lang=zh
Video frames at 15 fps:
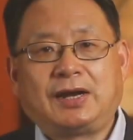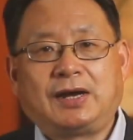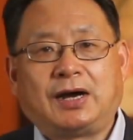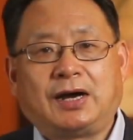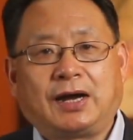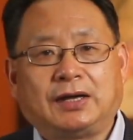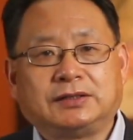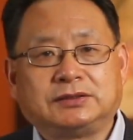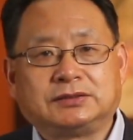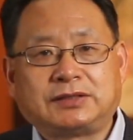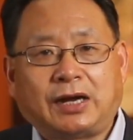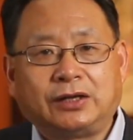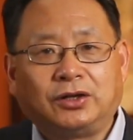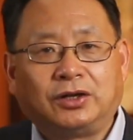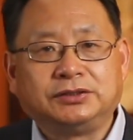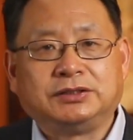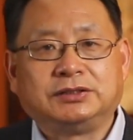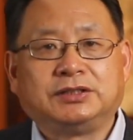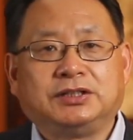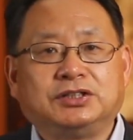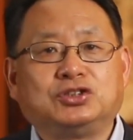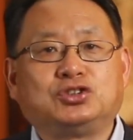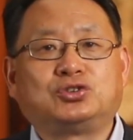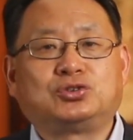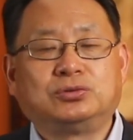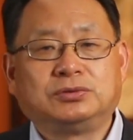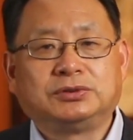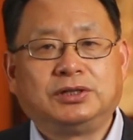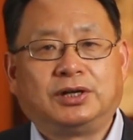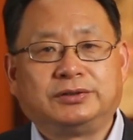啊，还是大脑里的一个
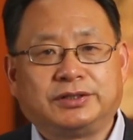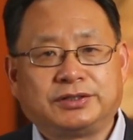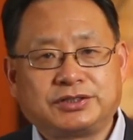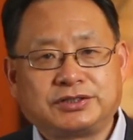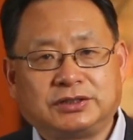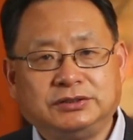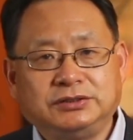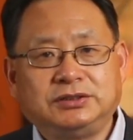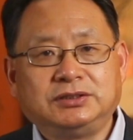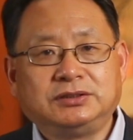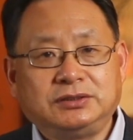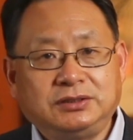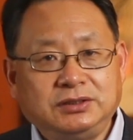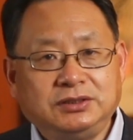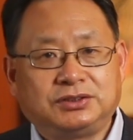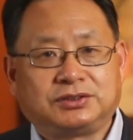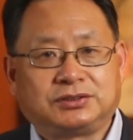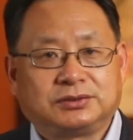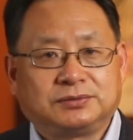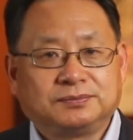重要的神经递质，